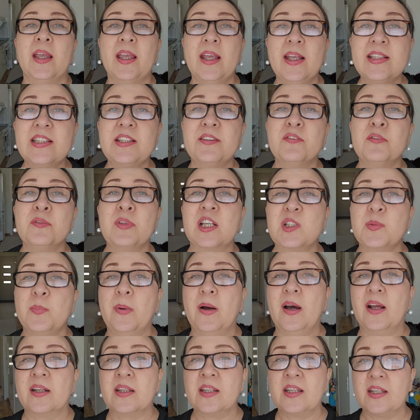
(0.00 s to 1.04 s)
Эти у нас
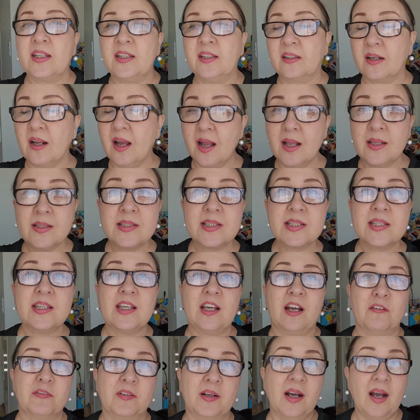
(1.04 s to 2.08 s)
парни иранцы,
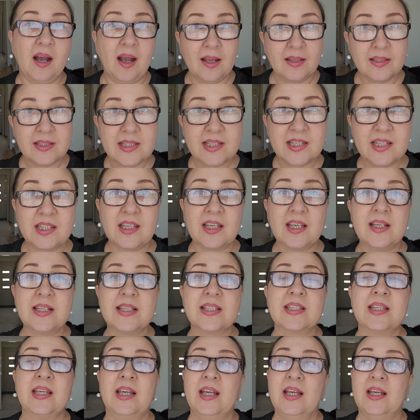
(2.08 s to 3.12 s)
афганцы
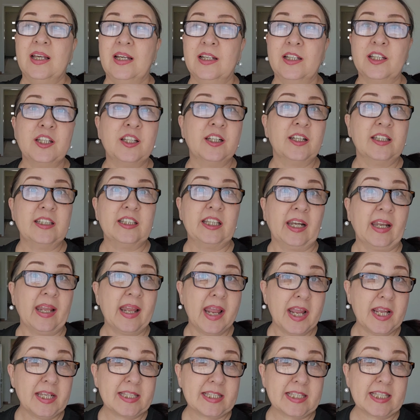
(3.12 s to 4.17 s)
есть, э,
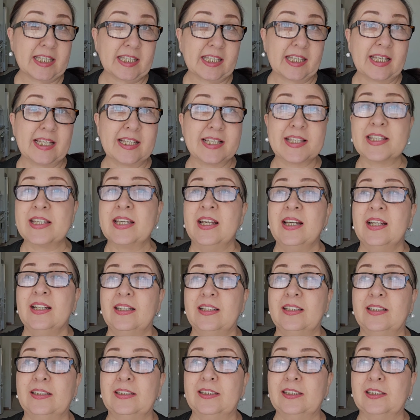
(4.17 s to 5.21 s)
эритрейцы есть,
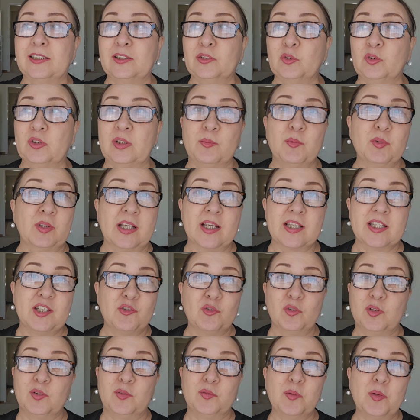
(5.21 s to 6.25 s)
э, кто там у нас
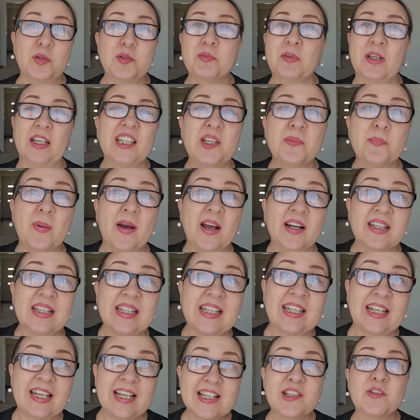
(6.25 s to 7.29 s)
еще. В общем, какие парни
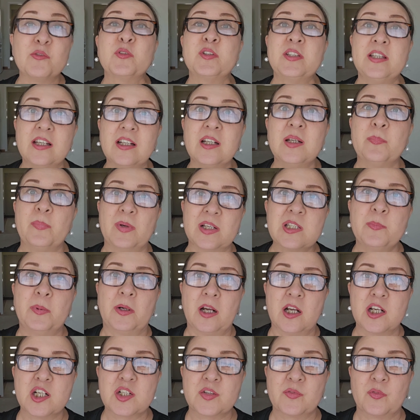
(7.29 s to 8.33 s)
есть, у тех и
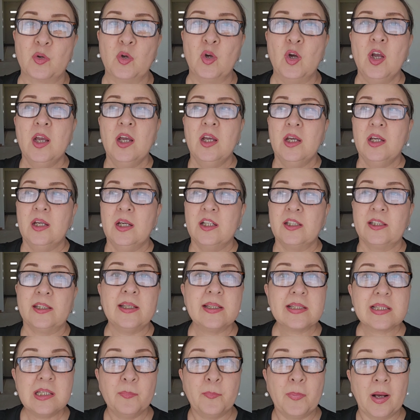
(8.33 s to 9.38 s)
поспрашиваю.
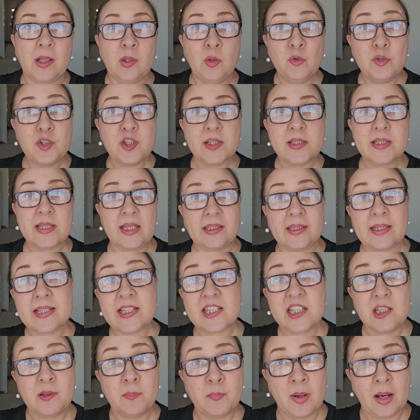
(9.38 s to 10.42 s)
Если получится это
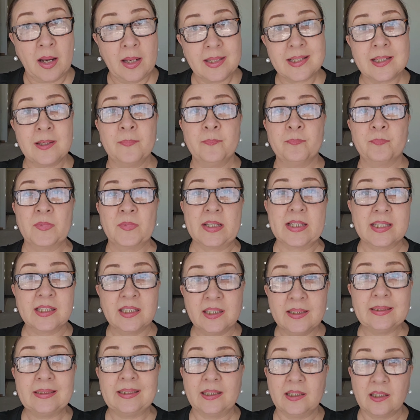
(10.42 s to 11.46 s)
снимать
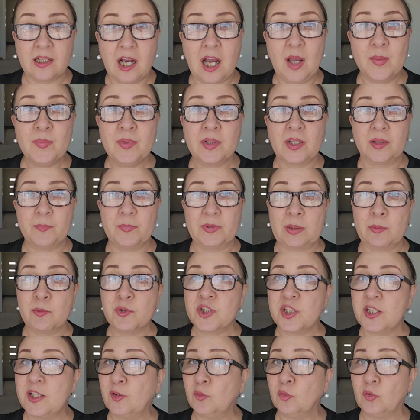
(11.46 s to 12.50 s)
скрытой камерой, потому
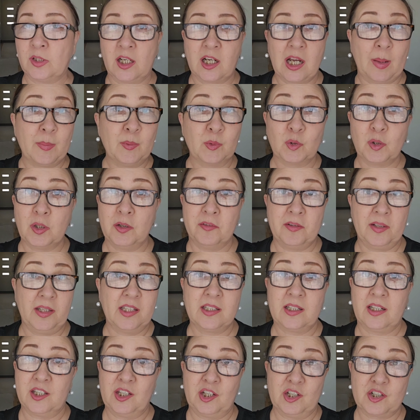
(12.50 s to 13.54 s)
что никто на камеру
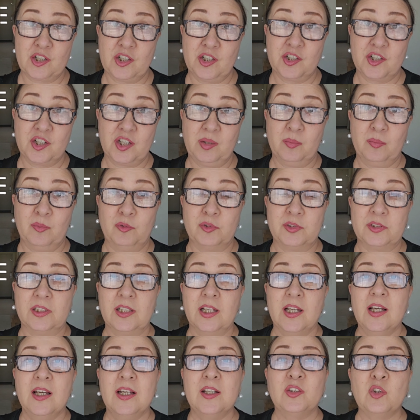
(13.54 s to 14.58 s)
говорить, конечно же, не будет,
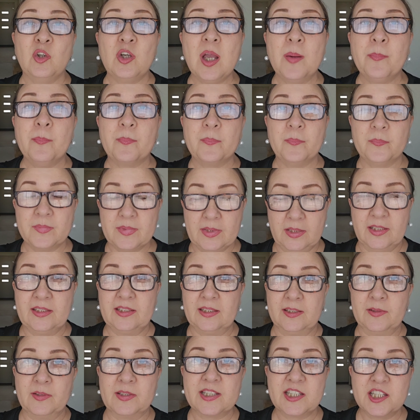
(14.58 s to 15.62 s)
то я
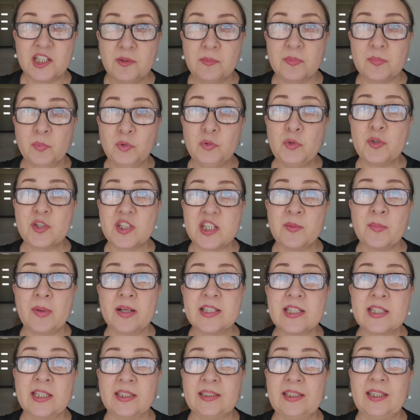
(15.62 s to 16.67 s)
это, сни, буду
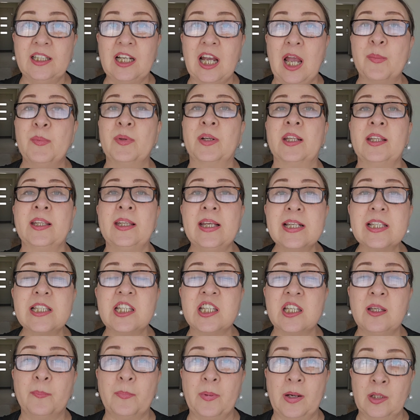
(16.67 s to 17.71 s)
снимать скрытой камеры.
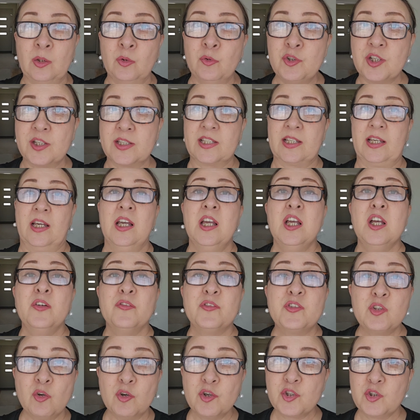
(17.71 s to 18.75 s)
Если не получится,
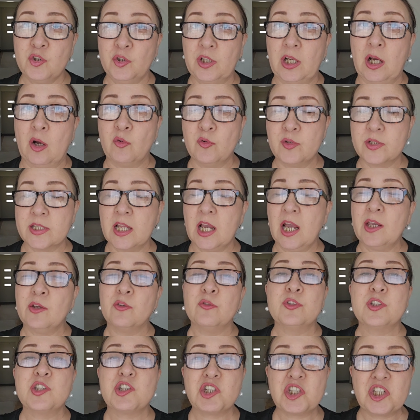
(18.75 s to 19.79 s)
все, что я
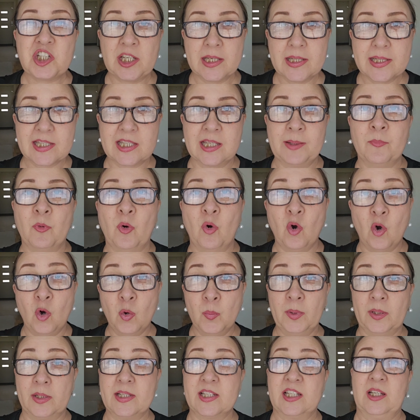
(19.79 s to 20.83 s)
узнаю, честным
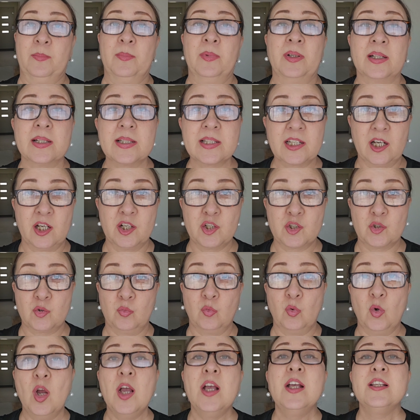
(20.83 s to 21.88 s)
образом
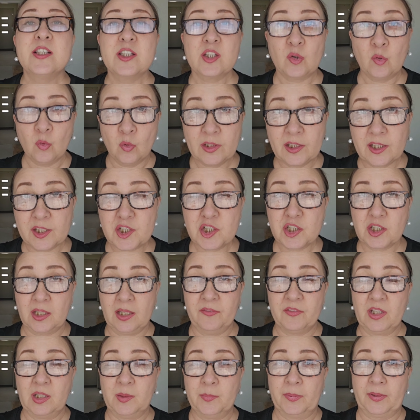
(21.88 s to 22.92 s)
расскажу. Сколько
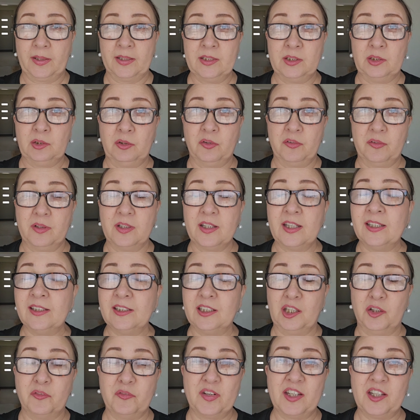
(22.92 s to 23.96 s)
человек
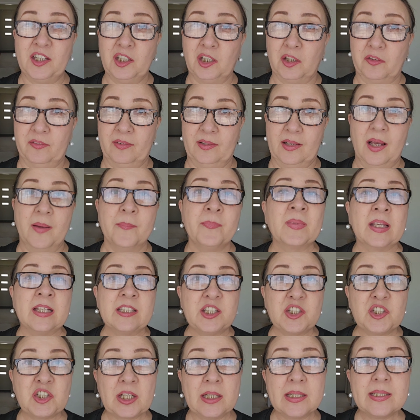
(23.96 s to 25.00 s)
проинтервьюировала.
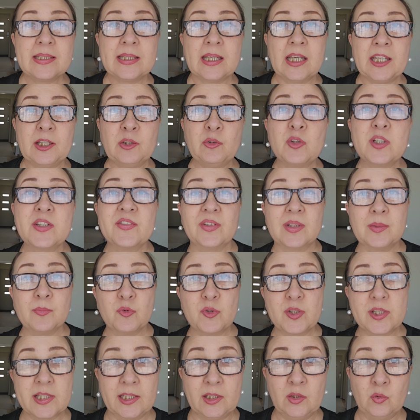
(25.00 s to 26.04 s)
Сейчас я еду к
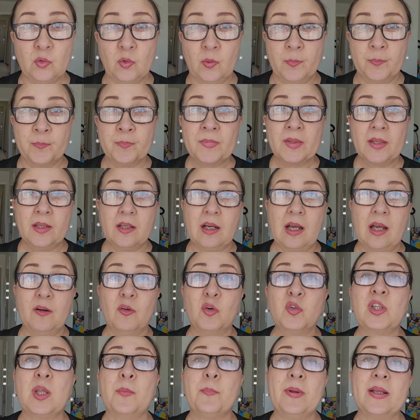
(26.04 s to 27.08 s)
своему сыну,
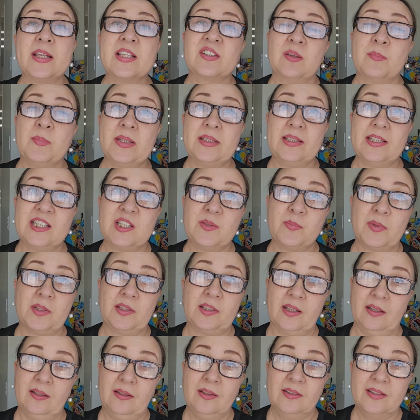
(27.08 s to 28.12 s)
а он опять своими
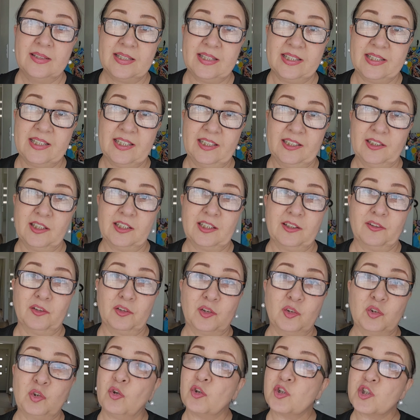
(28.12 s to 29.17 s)
детьми, да, сидит. Это
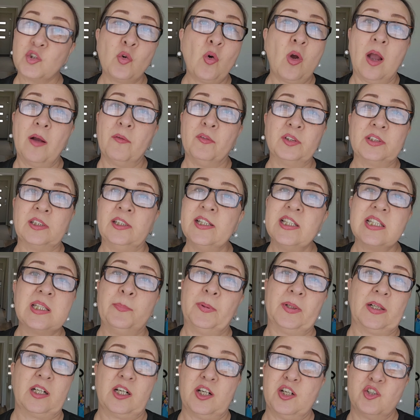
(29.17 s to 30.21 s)
вот кто что, а вот лысый
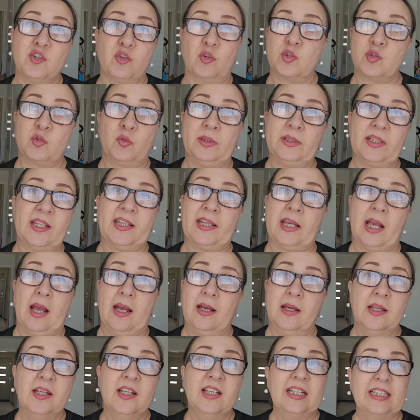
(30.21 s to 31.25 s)
про расческу, это
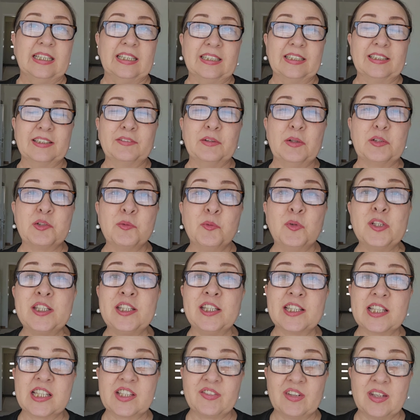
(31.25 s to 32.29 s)
я. Э, в общем, он
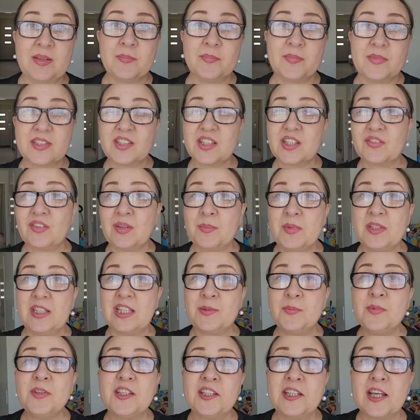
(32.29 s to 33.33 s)
сидит со своими, со своими
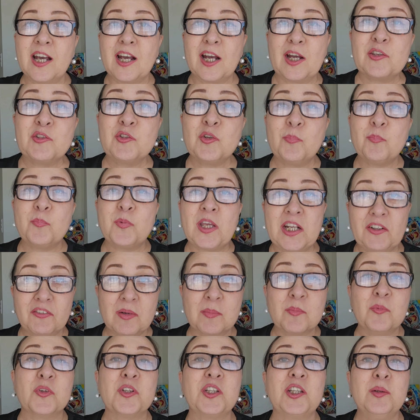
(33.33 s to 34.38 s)
детьми, и я хочу
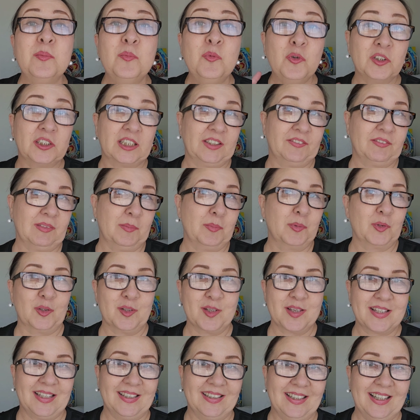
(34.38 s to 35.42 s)
первому ему этот
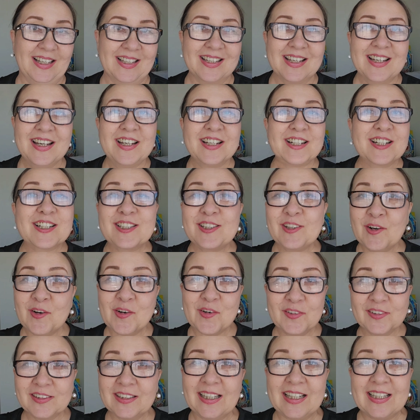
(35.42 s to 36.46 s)
вопрос задать. Что
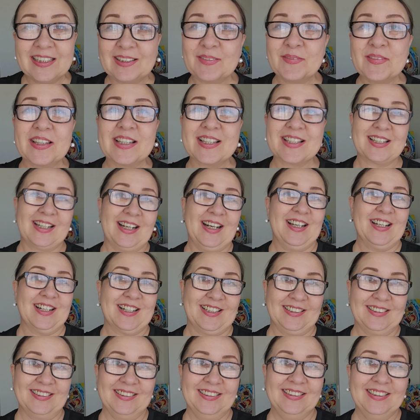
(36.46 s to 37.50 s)
он на это мне
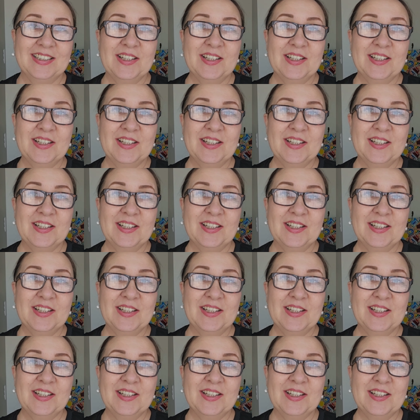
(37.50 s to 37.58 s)
скажет?